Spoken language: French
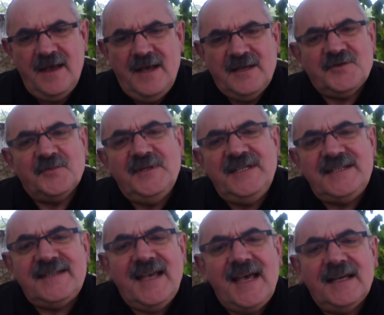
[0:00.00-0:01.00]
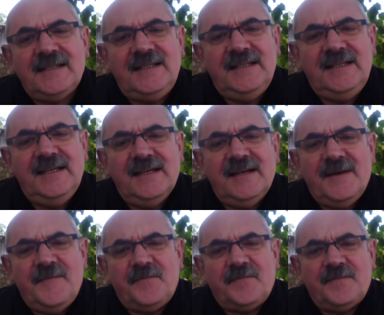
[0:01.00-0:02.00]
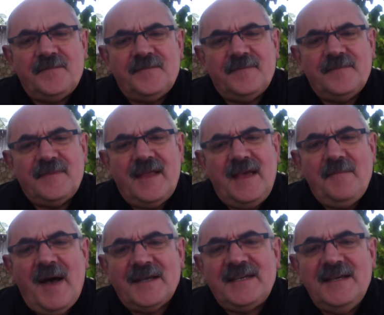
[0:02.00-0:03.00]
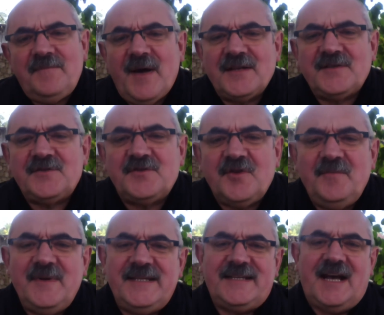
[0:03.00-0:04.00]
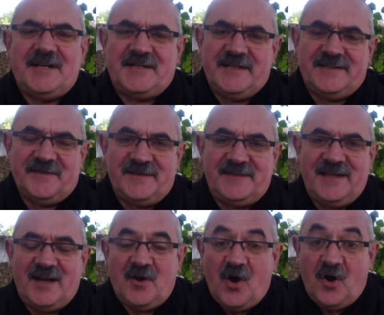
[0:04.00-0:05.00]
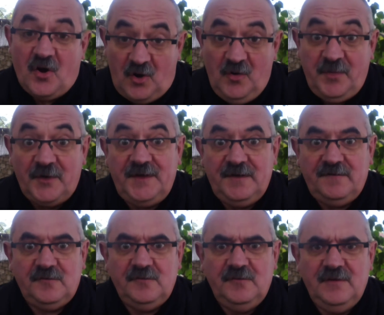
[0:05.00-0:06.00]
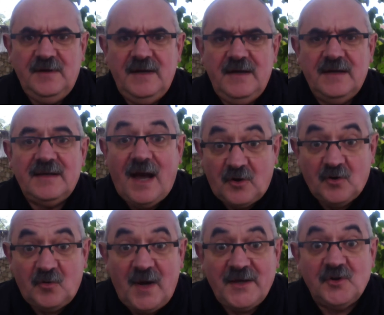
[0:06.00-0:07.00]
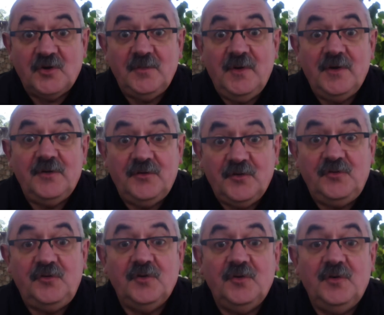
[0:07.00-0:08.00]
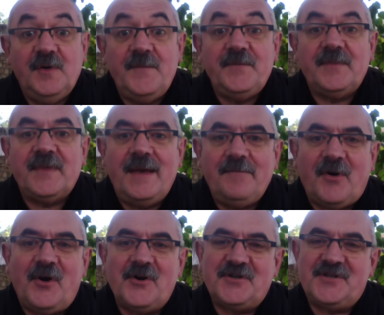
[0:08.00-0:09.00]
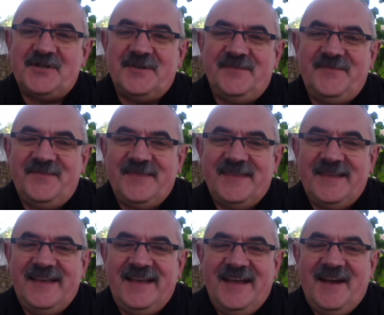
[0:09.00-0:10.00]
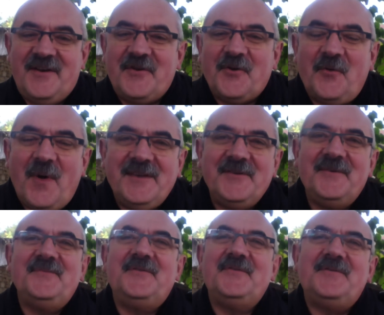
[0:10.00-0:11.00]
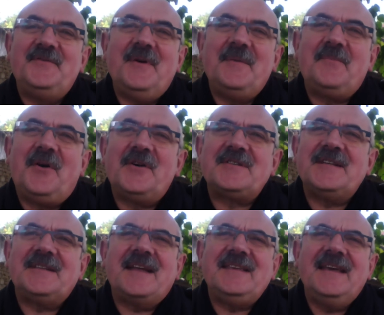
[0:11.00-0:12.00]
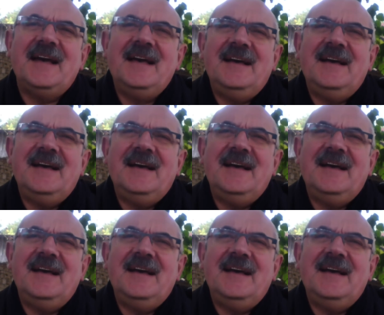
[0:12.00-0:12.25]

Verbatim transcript: Son ministère qui est marqué par ce message essentiel. Repentez-vous, car le royaume de Dieu est proche le royaume de Dieu est proche, c'est-à-dire